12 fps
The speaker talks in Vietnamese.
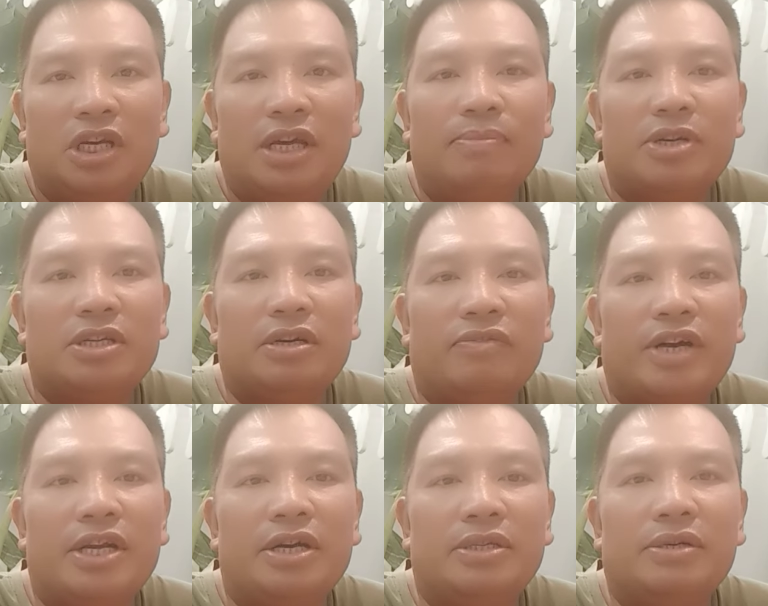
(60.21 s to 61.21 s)
khi mà trở
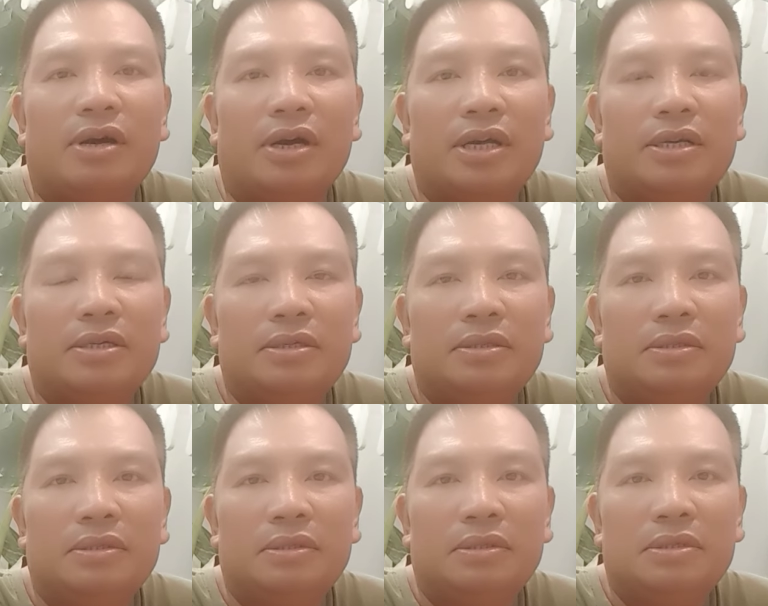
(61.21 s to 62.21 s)
về đời thường ấy,
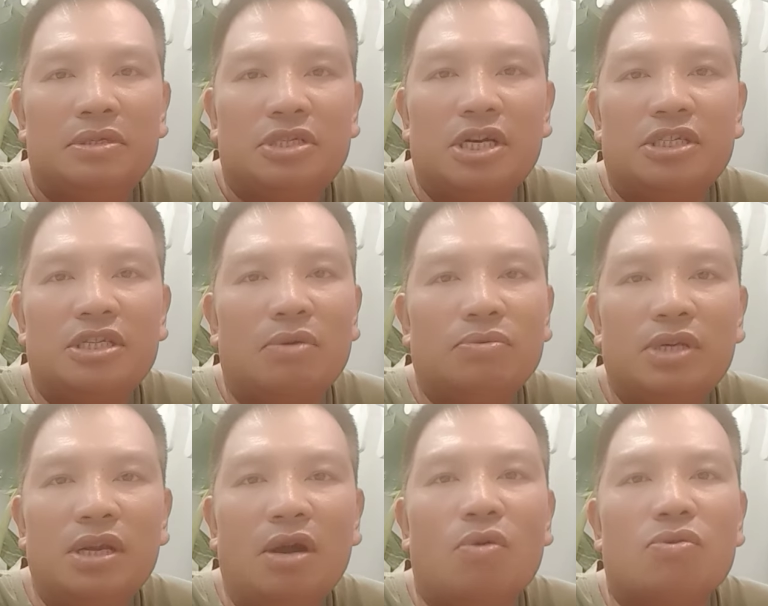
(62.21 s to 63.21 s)
sinh
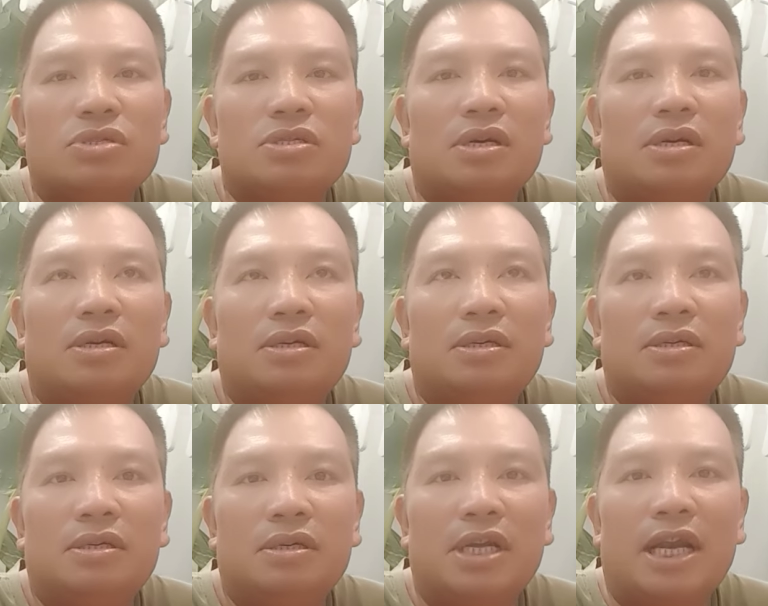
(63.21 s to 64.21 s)
sống rất là khổ sở
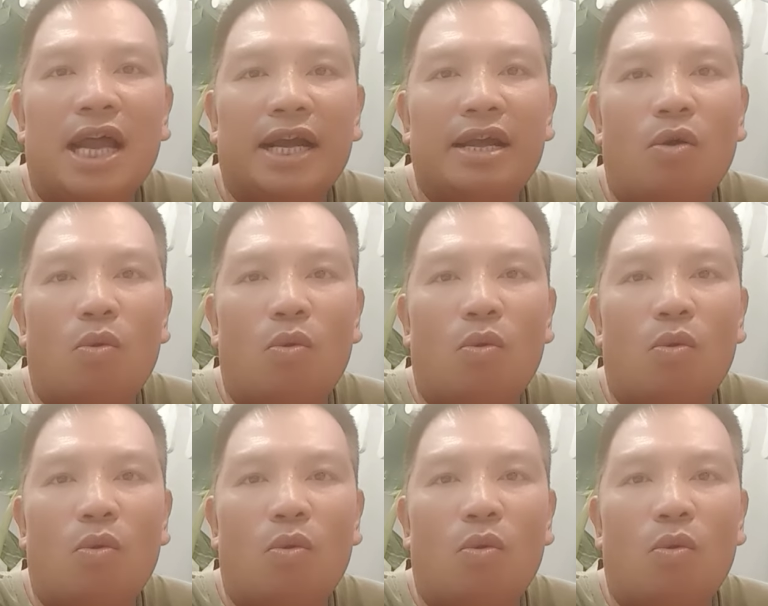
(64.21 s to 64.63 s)
để lại